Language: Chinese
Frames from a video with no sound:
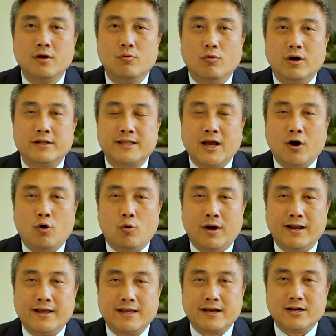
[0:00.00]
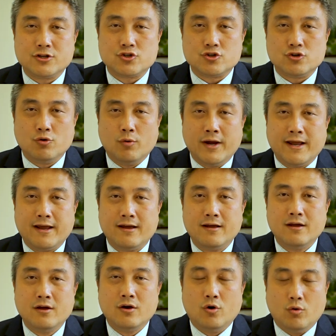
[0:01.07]
我调换了一个职位
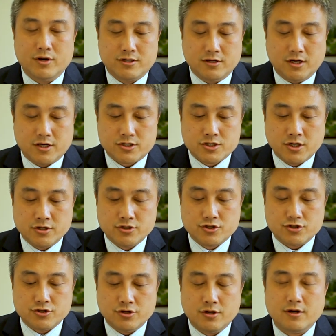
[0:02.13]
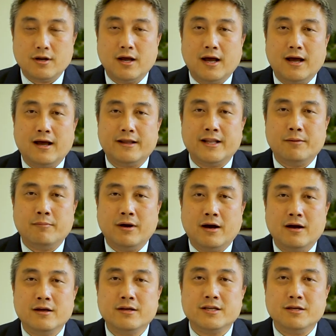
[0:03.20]
或者升职啊，那
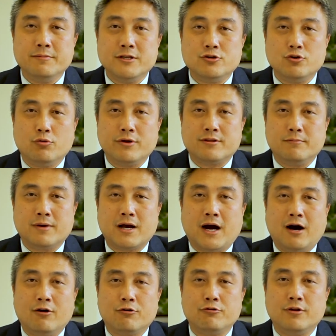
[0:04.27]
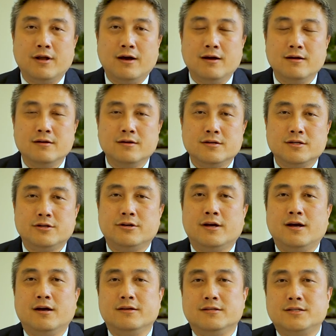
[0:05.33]
么移民局会怎么考虑呢？这是一
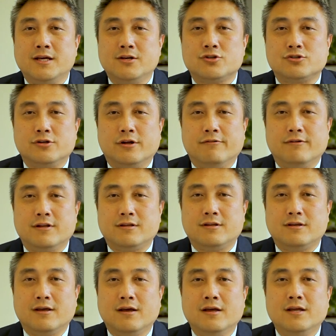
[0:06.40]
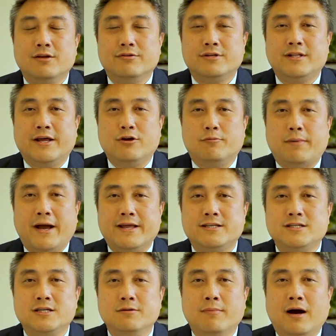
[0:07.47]
个很现实的问题，因为现在有排
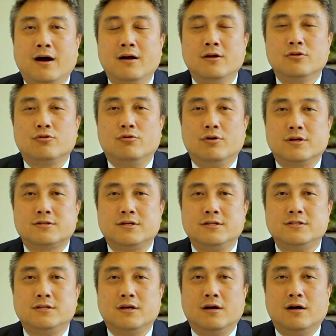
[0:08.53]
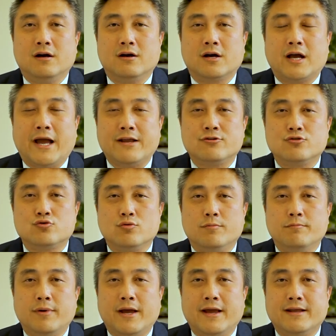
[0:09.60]
期嘛，从我申请开始
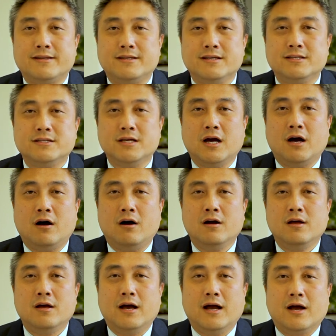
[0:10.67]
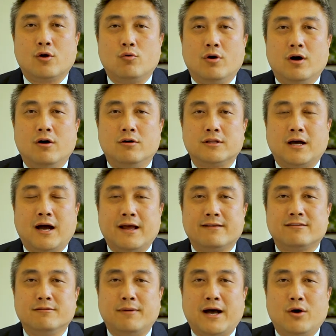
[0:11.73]
准备提交，呃，过后的 I
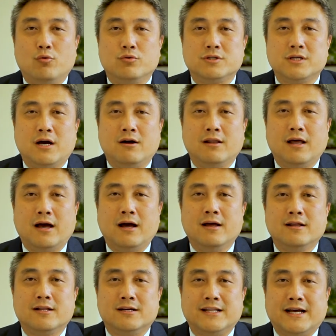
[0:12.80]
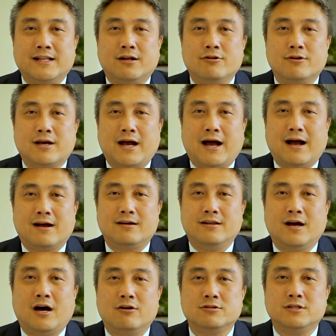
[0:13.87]
四八五 交了，到拿到绿卡可能
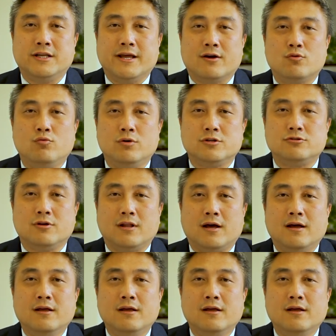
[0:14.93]
好几年过去了，